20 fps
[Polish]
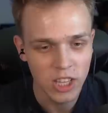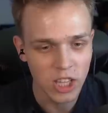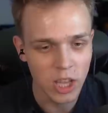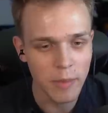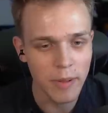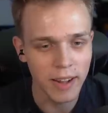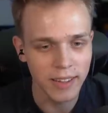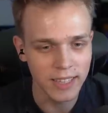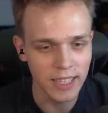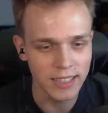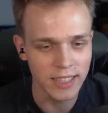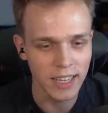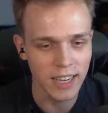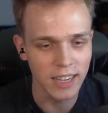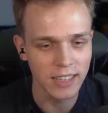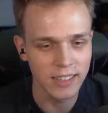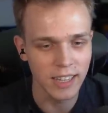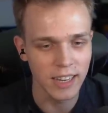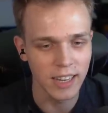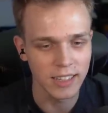Dobra, tata
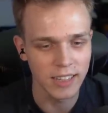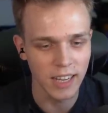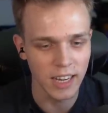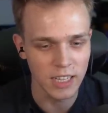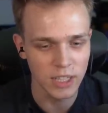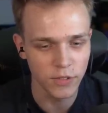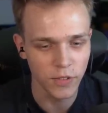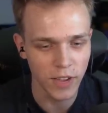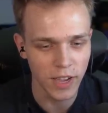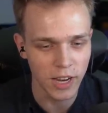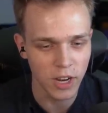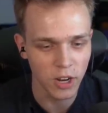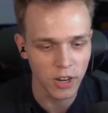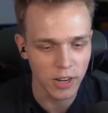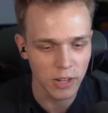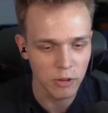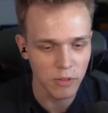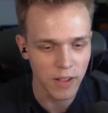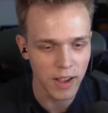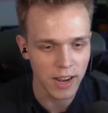hejtera, teraz twoja
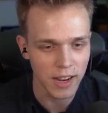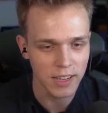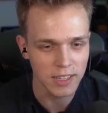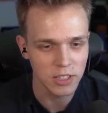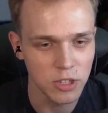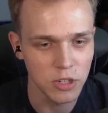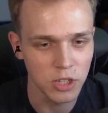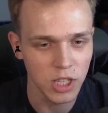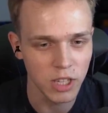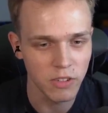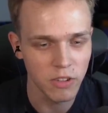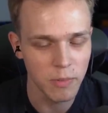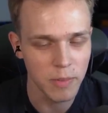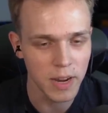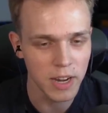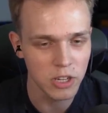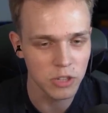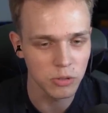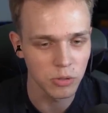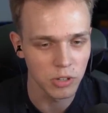kolej. Uwaga, jesteś gotowy?
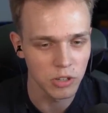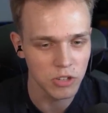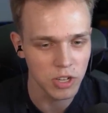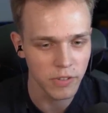Brałeś który?